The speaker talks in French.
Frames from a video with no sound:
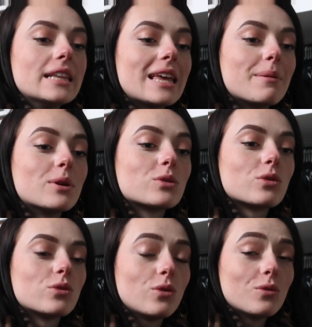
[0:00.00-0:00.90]
Et eh ben on se
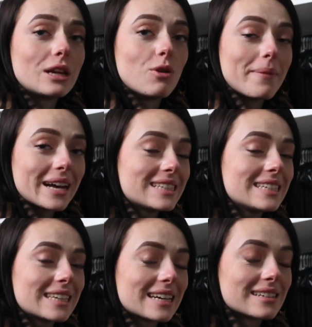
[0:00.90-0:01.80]
retrouve, on est le mardi
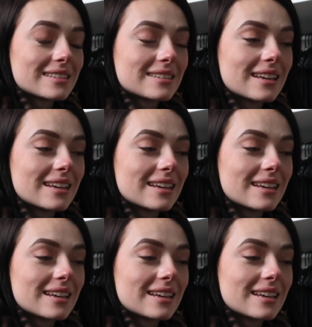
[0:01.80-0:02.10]
15.